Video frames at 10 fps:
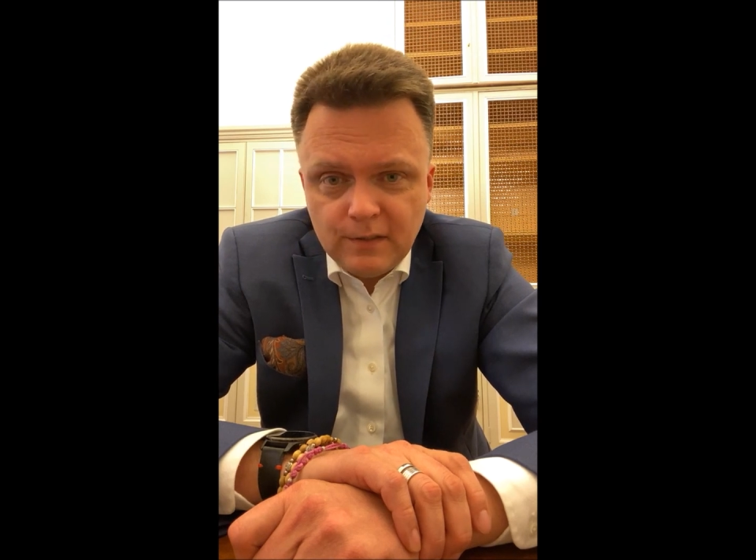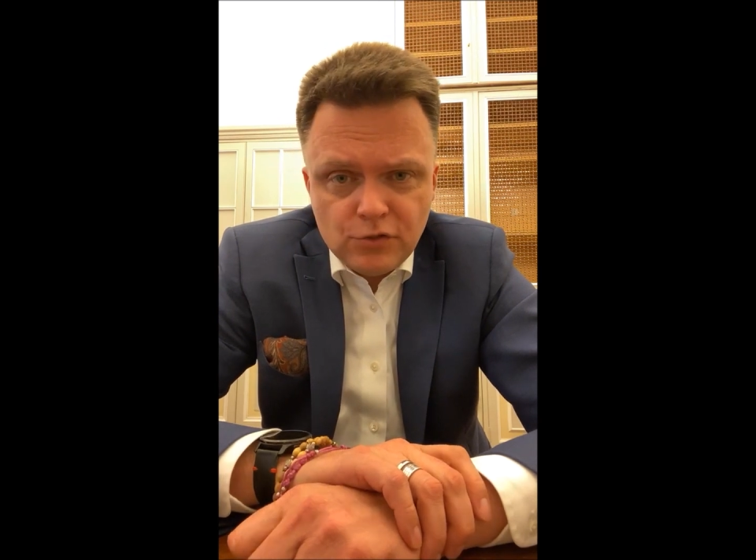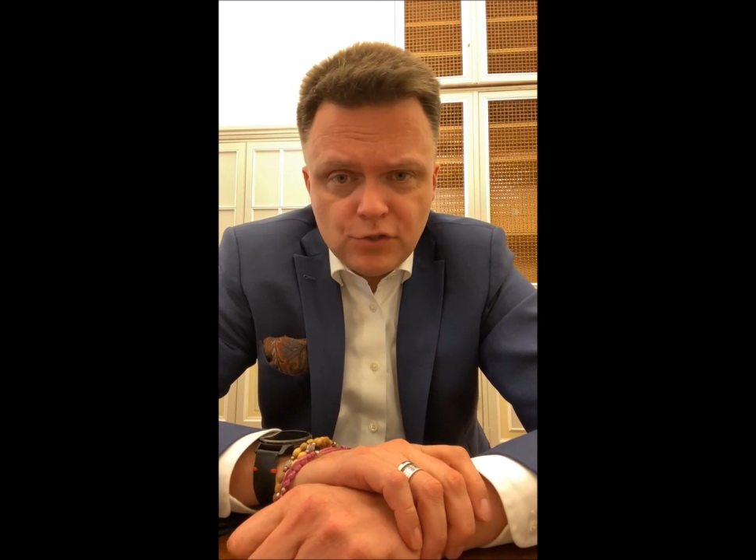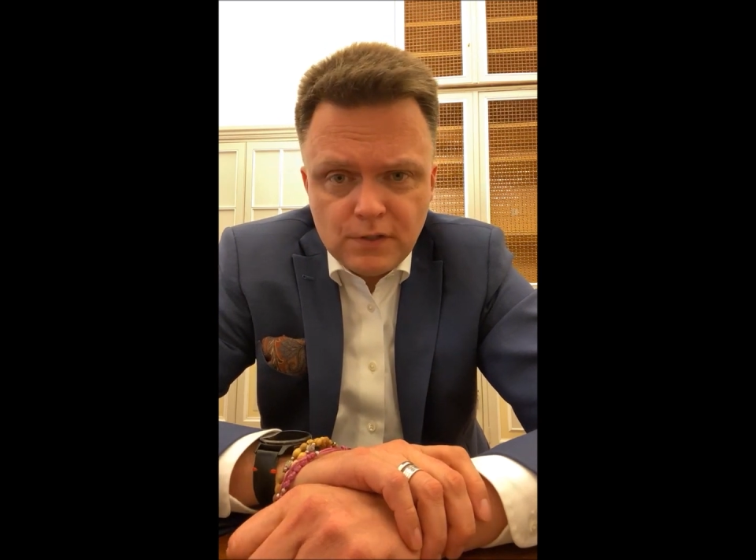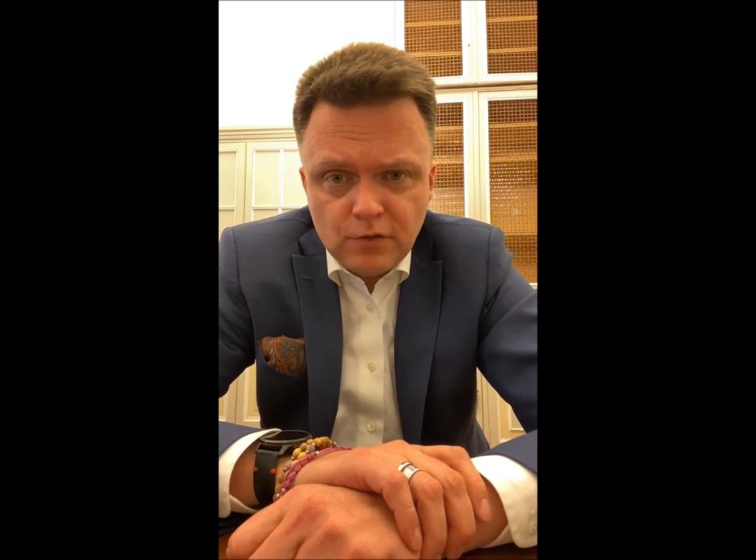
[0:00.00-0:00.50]

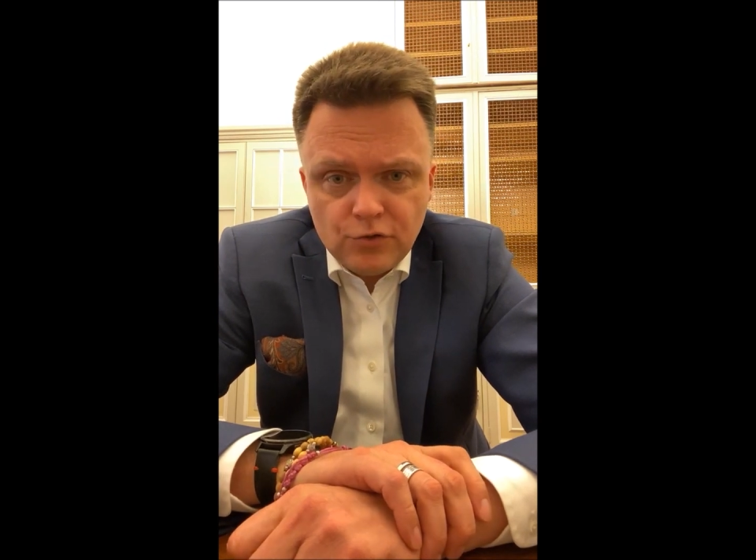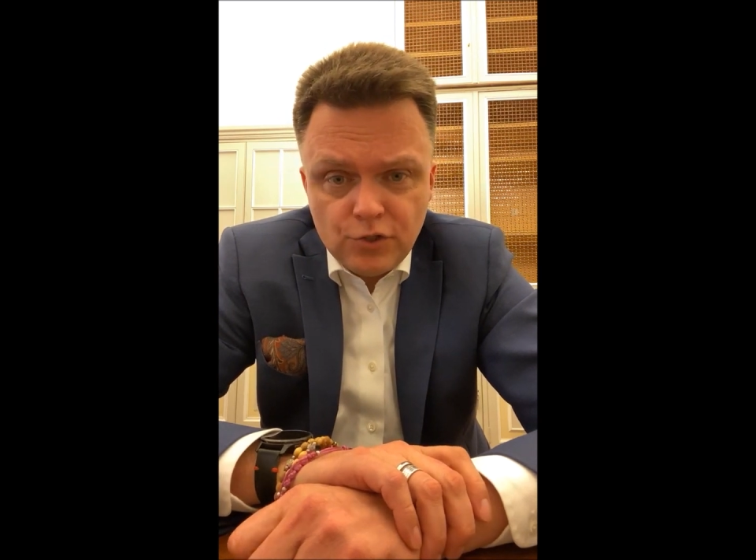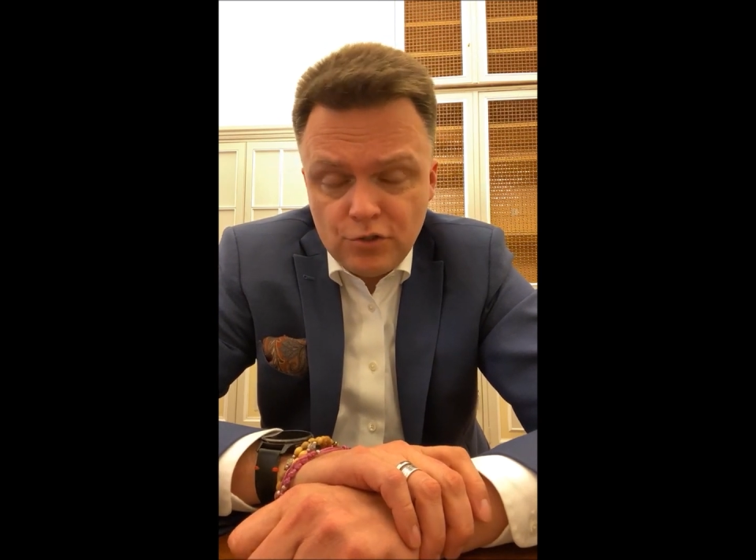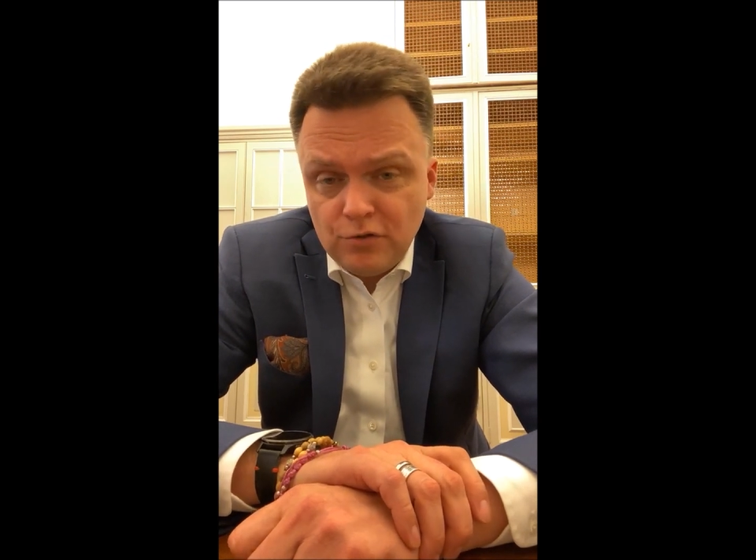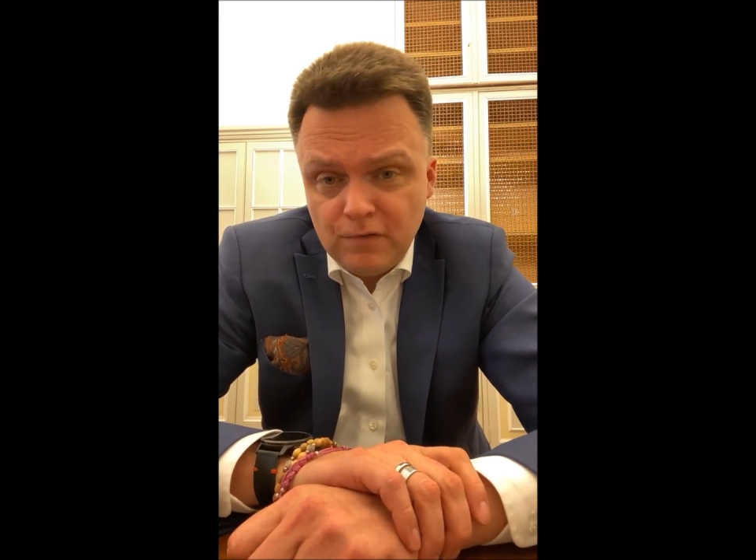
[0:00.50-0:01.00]
Bardzo się z tego
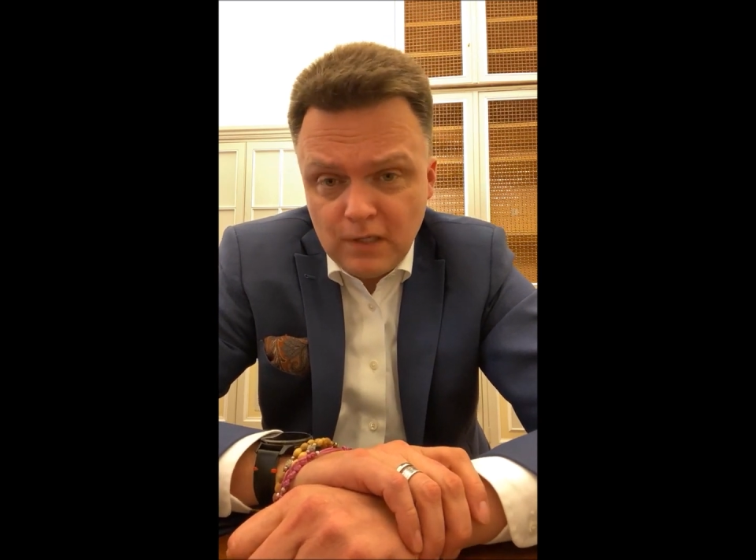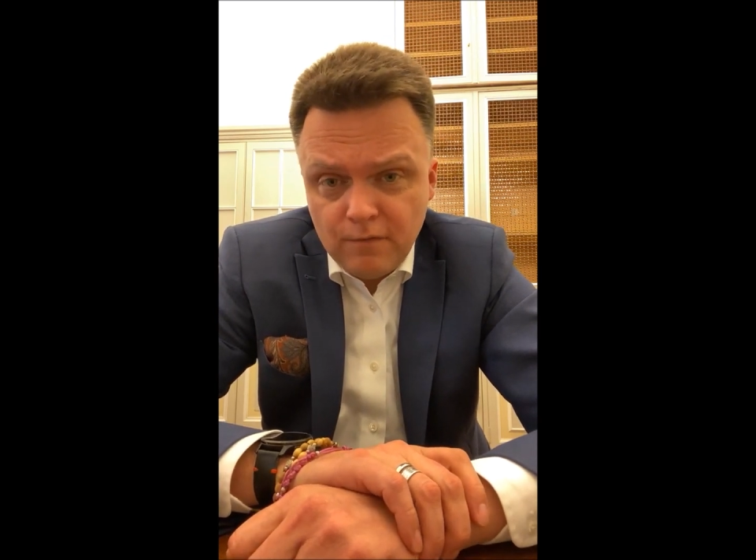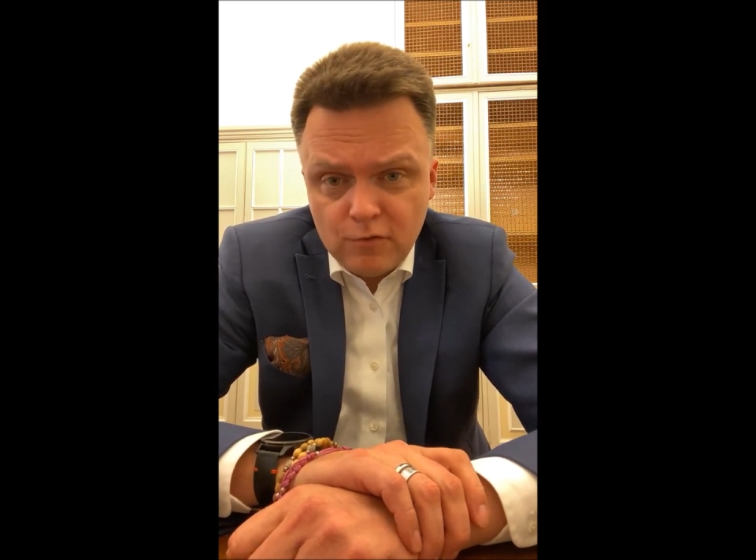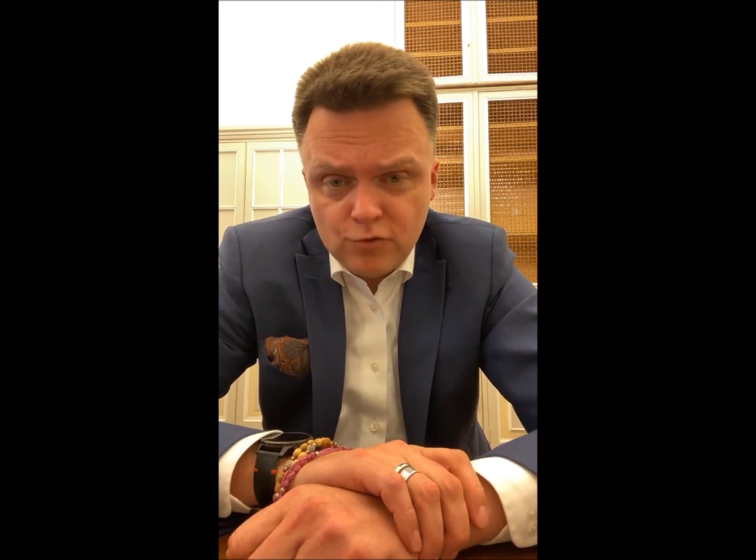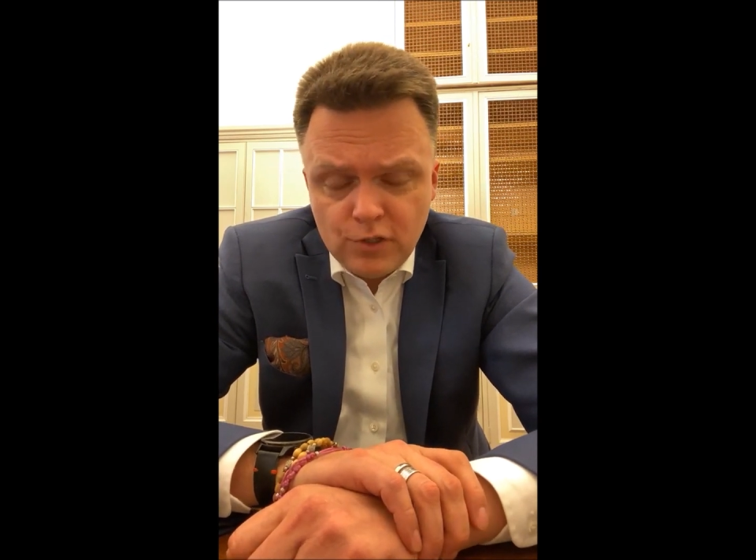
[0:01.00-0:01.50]
cieszę. To
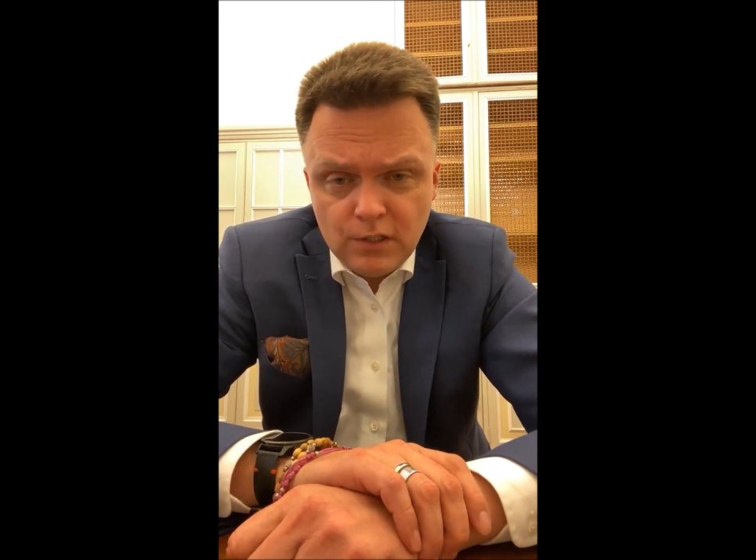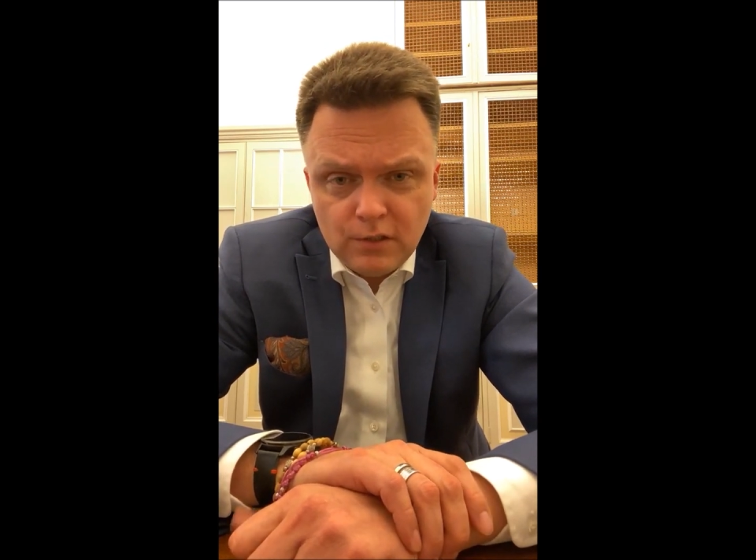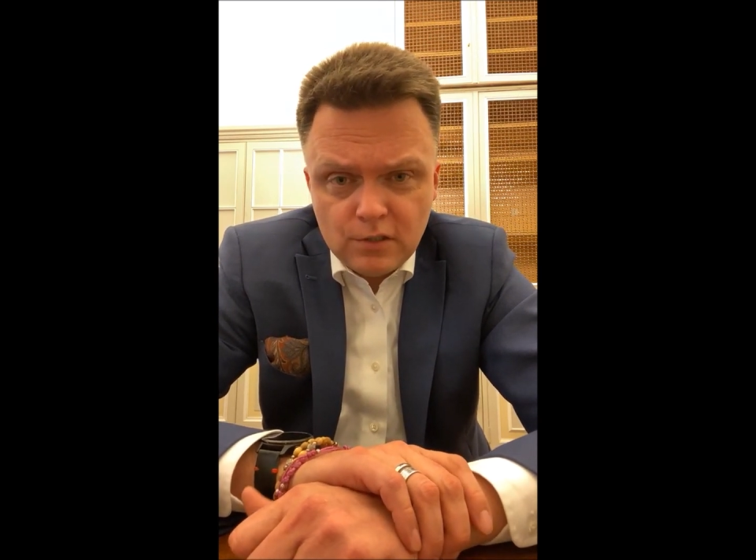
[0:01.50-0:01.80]
wielkie wyróżnienie